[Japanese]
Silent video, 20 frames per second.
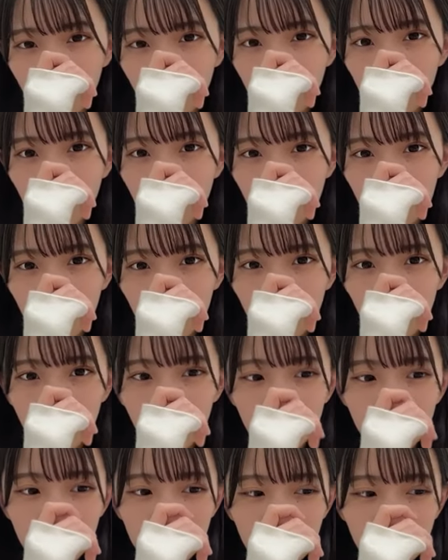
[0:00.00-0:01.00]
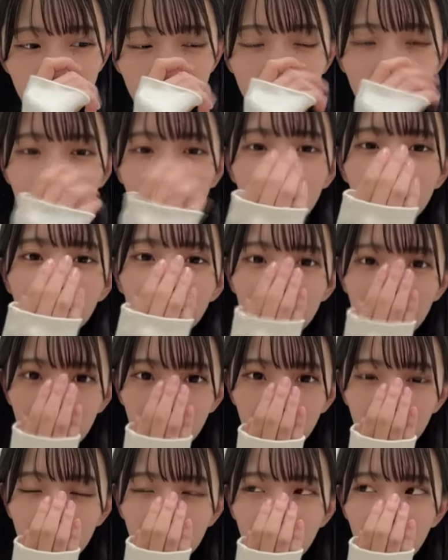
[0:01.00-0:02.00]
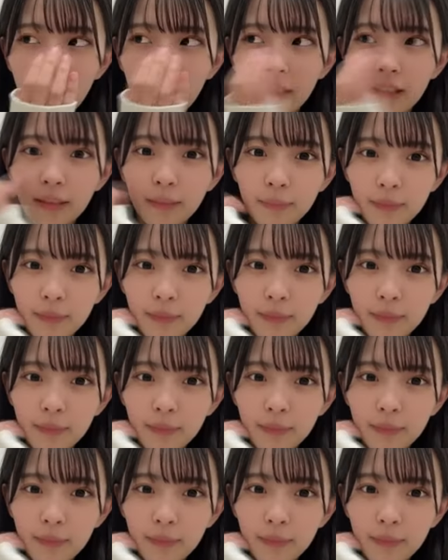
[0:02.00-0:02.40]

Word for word: きなラベンダーカラーめっちゃ好きなんですけど